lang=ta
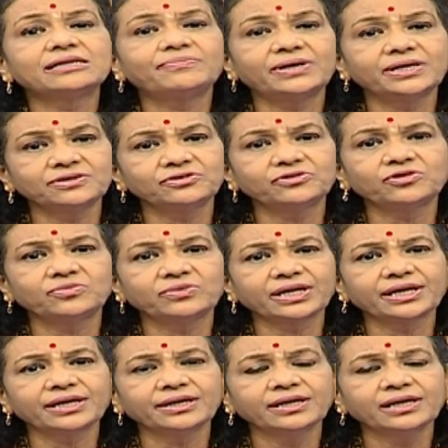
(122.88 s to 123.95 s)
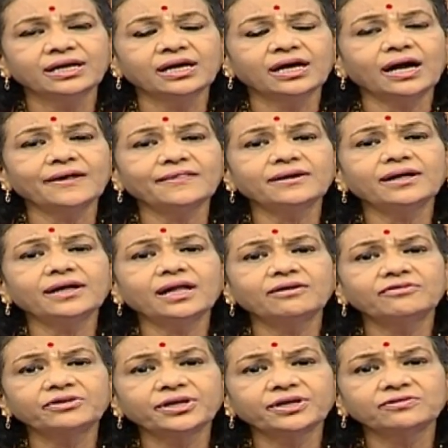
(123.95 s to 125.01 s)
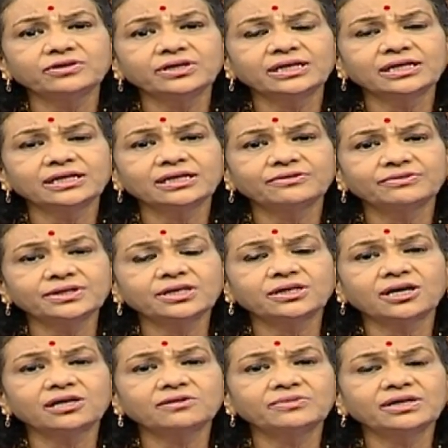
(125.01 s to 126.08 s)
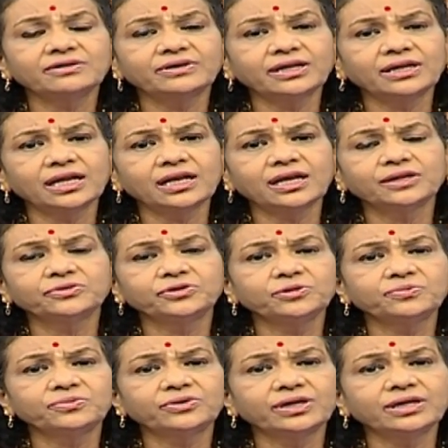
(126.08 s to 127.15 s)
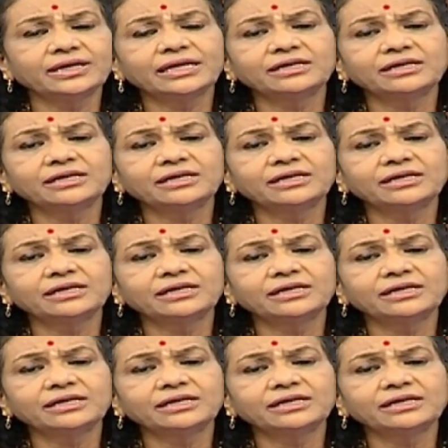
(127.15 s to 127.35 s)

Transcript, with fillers: சாப்பாடு உணவு முறைகள் அதனால் அவருடைய உயிரணுக்கள் வந்து நார்மலை விட நல்லா துடிப்போட